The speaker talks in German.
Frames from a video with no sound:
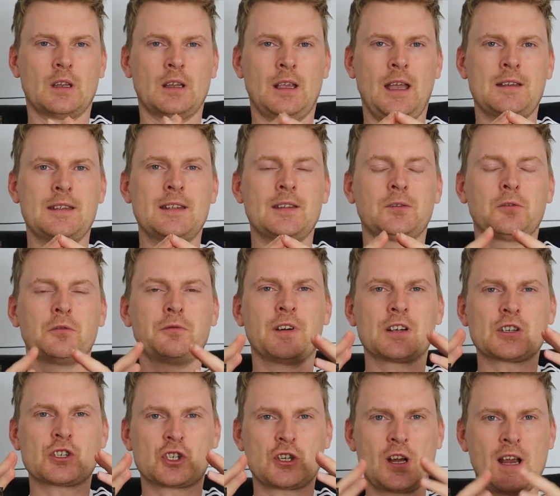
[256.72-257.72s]
ja, desto
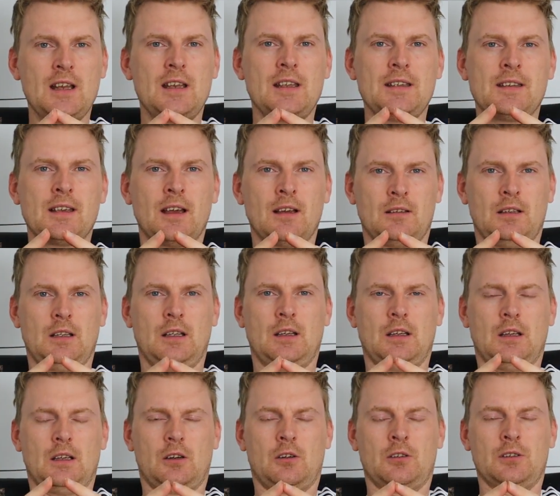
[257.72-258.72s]
wahrscheinlicher
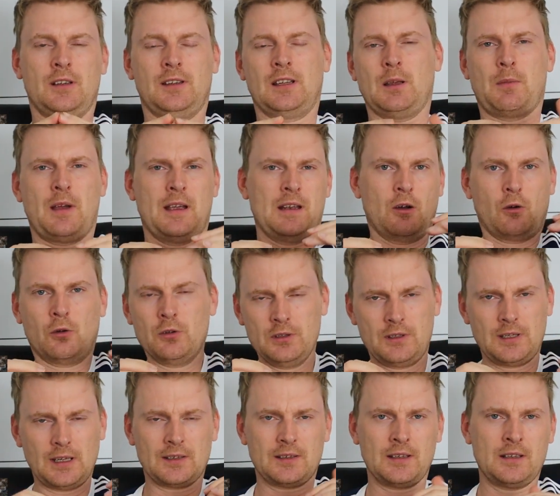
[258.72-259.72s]
und ich sage mal in,
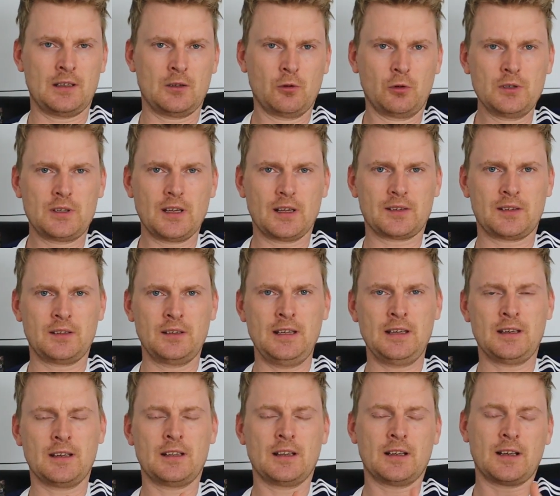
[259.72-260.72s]
untersten, in den untersten
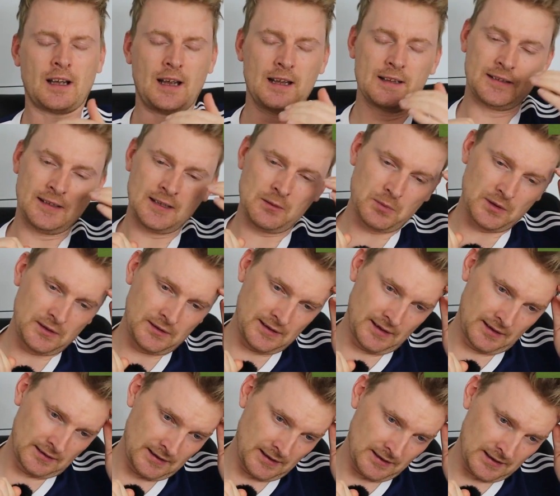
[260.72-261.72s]
Ligen, in den Kreisligen,
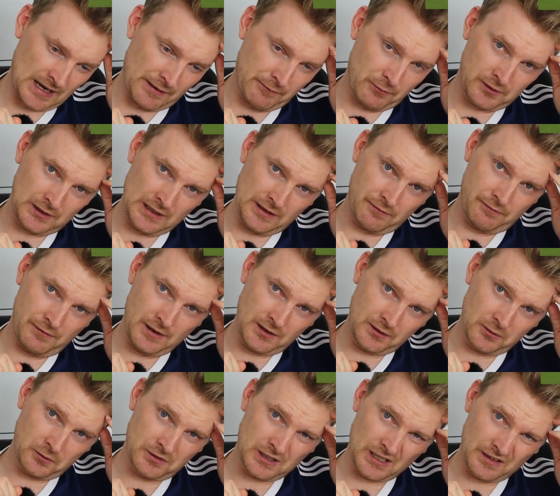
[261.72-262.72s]
Bezirksligen, da wo sie, wir
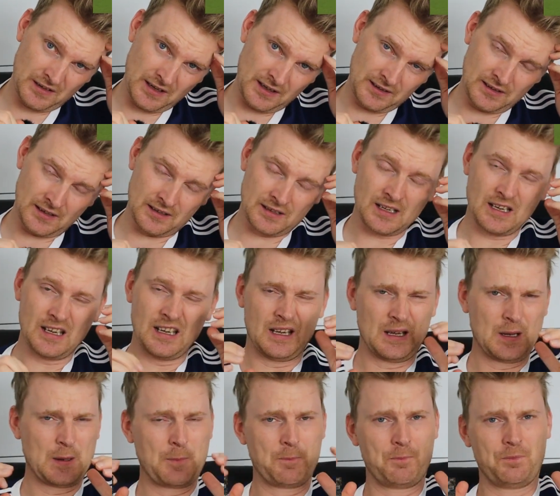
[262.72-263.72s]
so unterwegs sind,
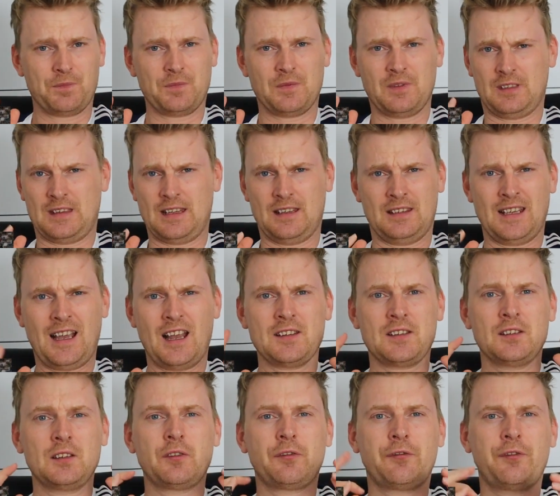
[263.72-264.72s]
da
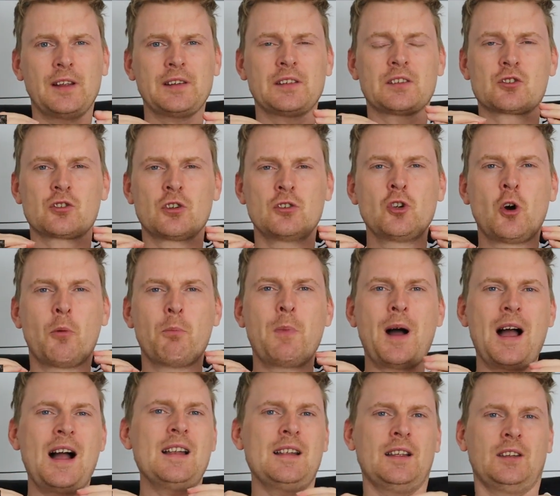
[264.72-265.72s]
ist es fast schon
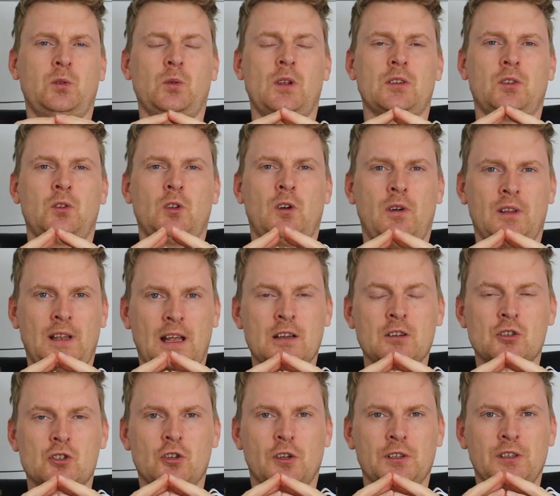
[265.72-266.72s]
normal, dass du als Torwart
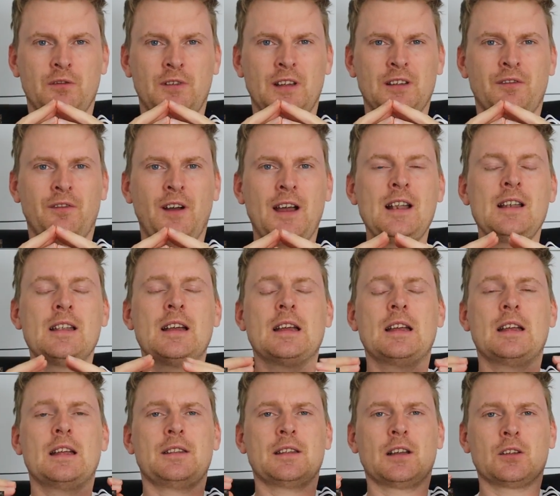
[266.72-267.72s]
angeschossen wirst, weil
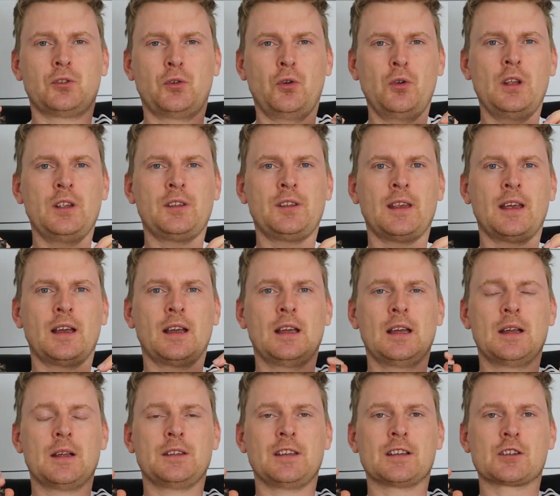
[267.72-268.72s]
natürlich der,
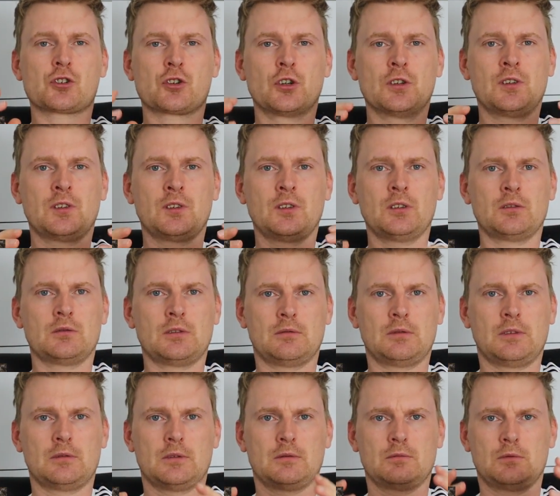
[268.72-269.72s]
der Schütze
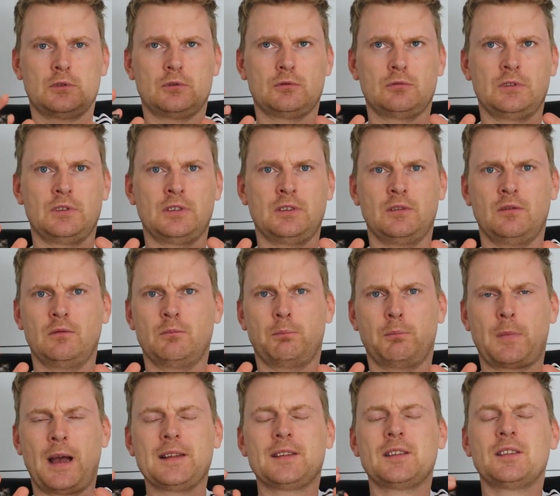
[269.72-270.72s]

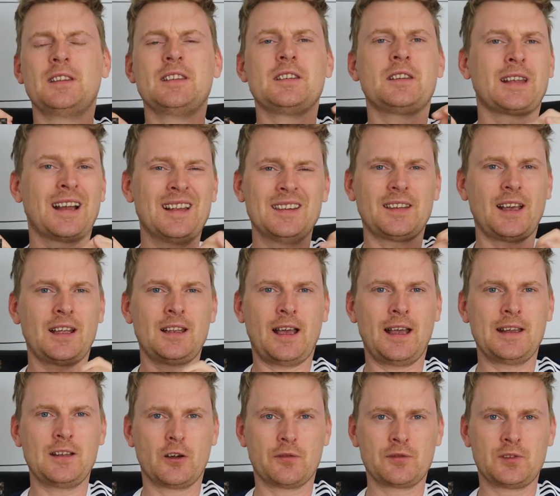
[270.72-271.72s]
meistens nicht ganz
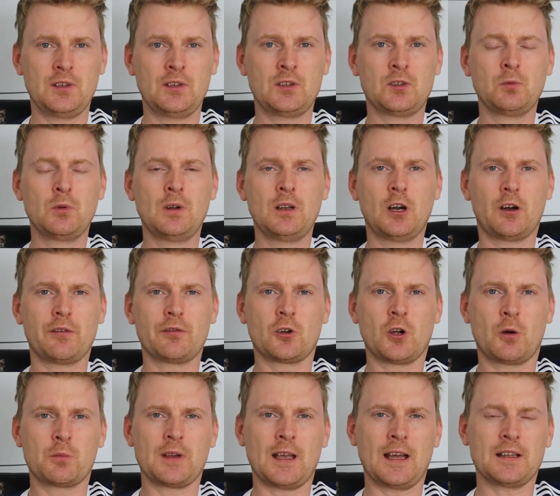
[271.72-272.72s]
allein auf sich zugelaufen
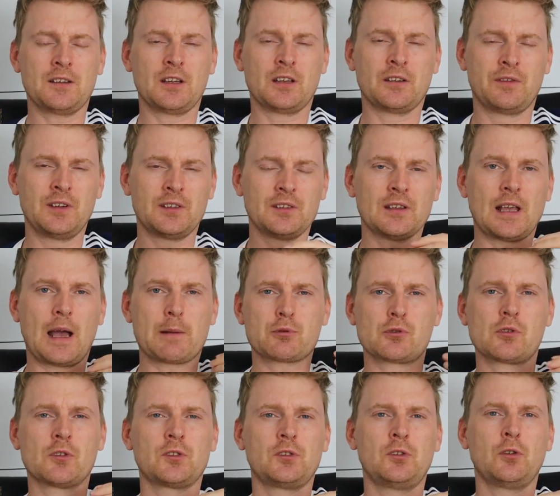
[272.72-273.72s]
kommt. Er hat einen gewissen
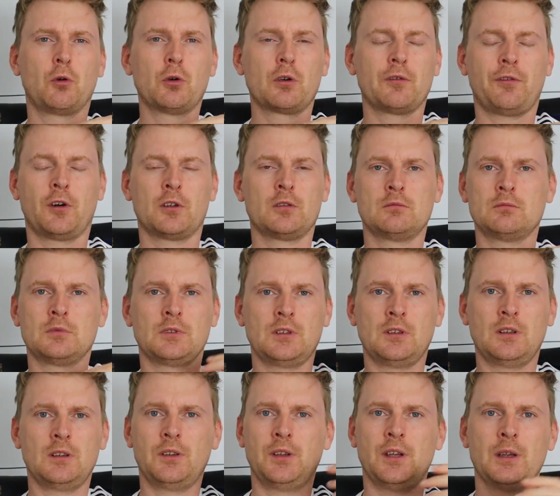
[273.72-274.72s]
Abschlussdruck von
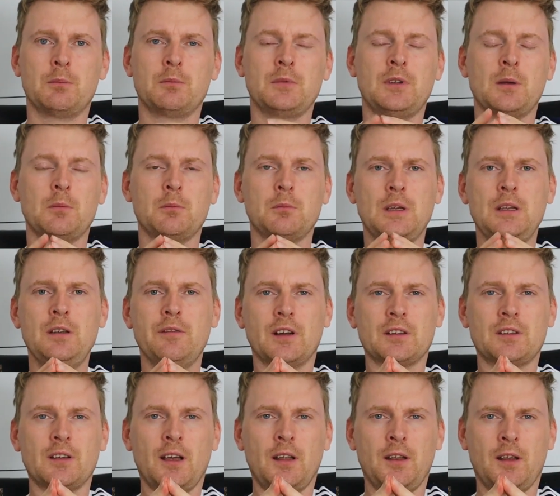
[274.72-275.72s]
dem, dem
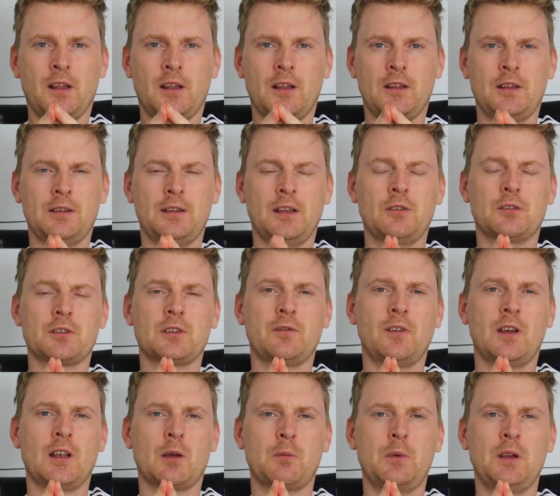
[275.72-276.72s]
Innenverteidiger, der noch
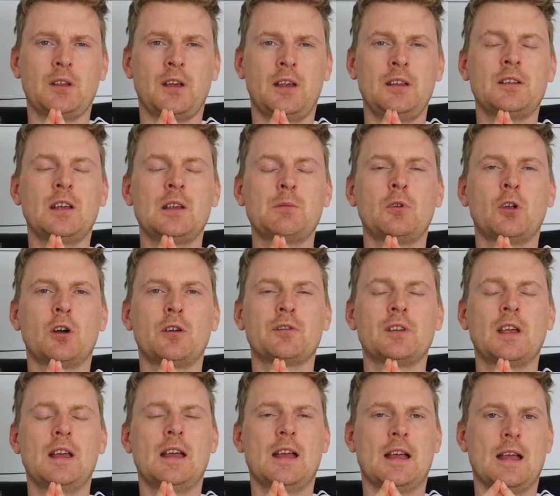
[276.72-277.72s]
zwei, drei Meter hinter ihm
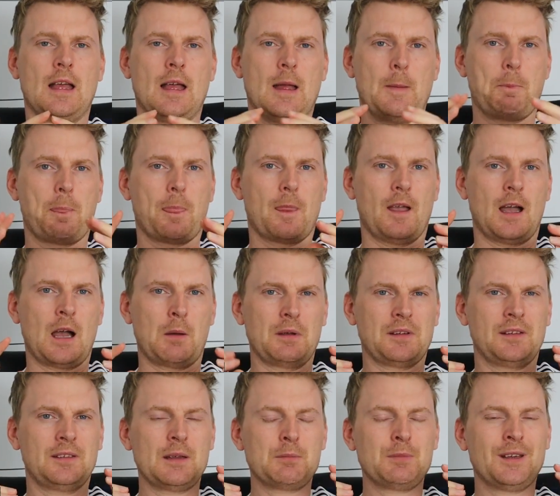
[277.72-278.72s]
läuft. Aber
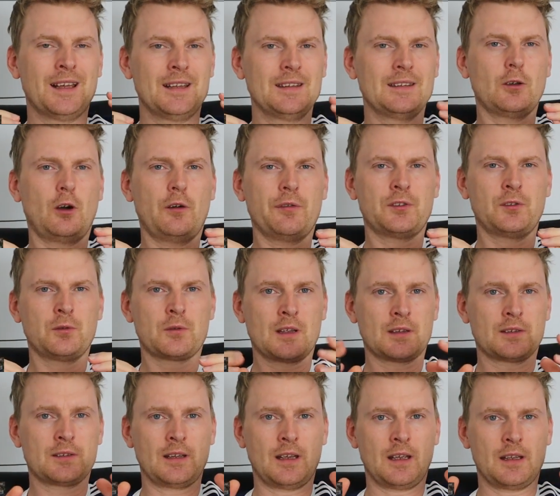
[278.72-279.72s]
es ist eben ganz oft so,
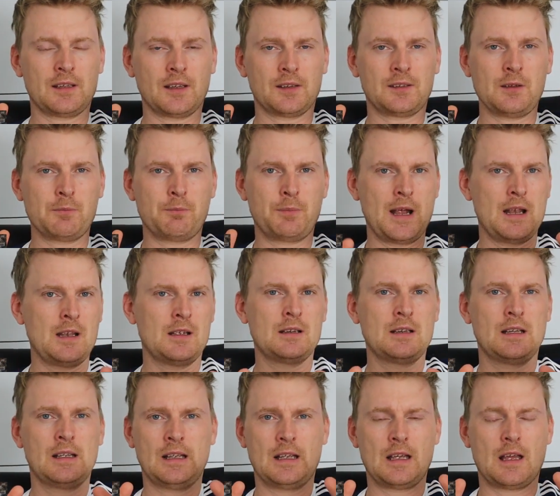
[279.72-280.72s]
dass, der, dass die Bälle